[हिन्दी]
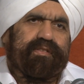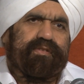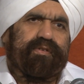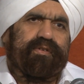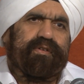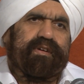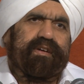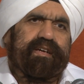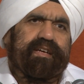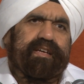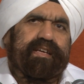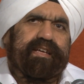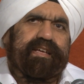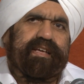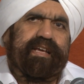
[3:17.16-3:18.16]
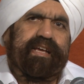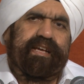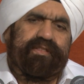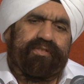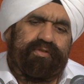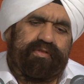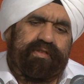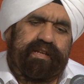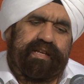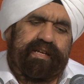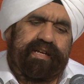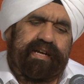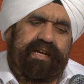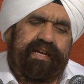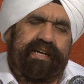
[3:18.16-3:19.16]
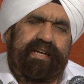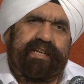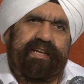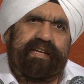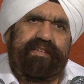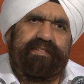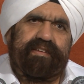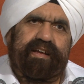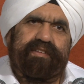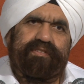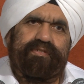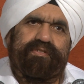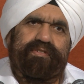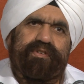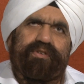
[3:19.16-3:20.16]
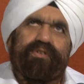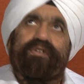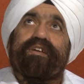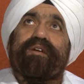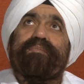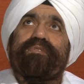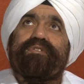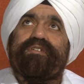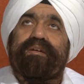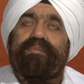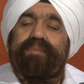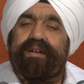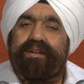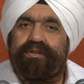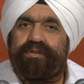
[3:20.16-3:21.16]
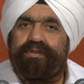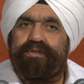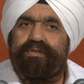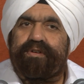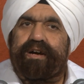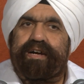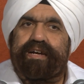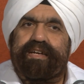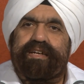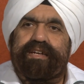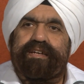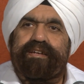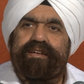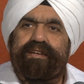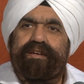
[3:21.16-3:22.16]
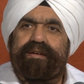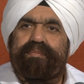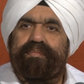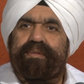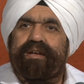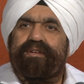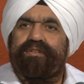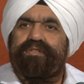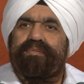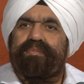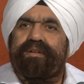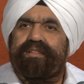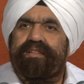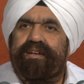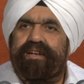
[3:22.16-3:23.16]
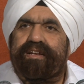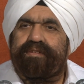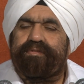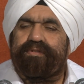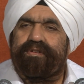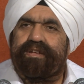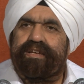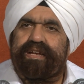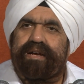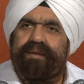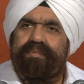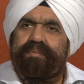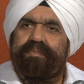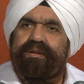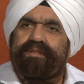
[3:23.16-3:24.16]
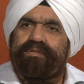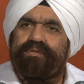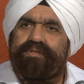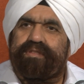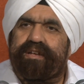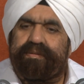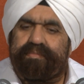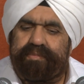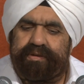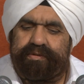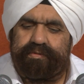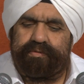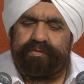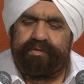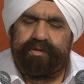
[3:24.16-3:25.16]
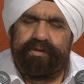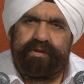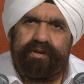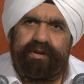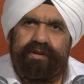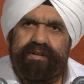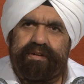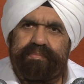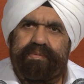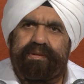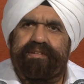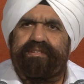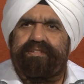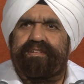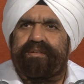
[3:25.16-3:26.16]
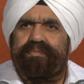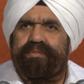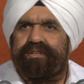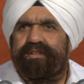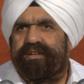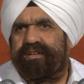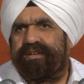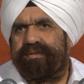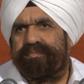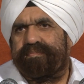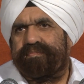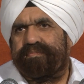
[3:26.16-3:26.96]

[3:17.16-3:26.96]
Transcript: तो एक तो तरीका है कि इंसान सोचे हो ये मुश्किल मेरे को क्यों आ गई मेरे को तो बड़ी तकलीफ़ हो रही है मैं बड़े दुख दर्द में हूँ और डिप्रेसिव स्टेट में चल जाए